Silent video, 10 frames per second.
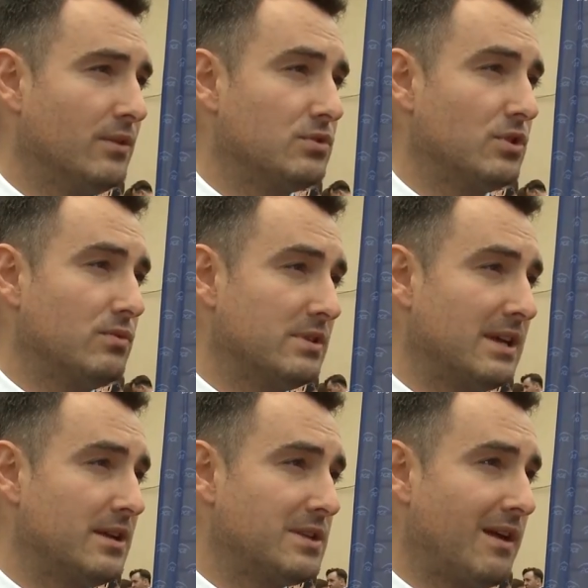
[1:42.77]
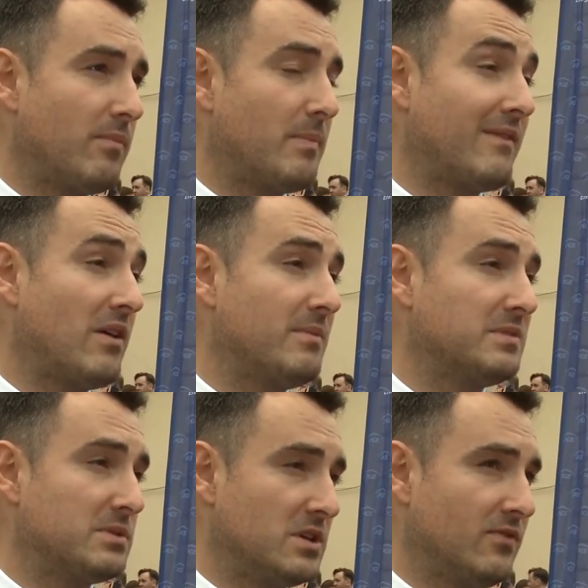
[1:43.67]
którzy się niezależniają, poprawiają
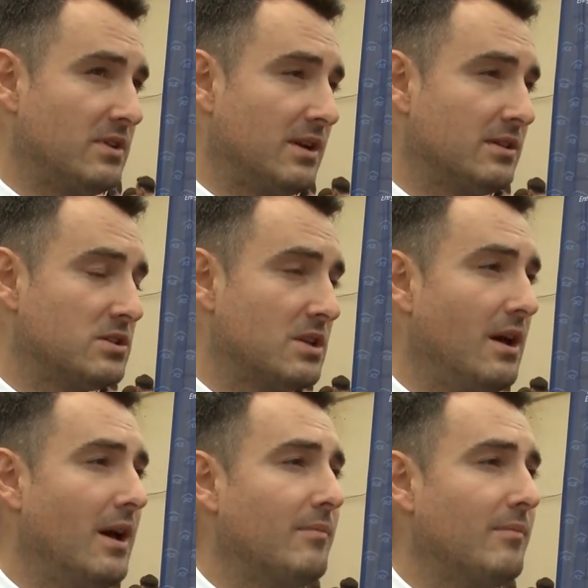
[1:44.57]
bezpieczeństwo energetyczne,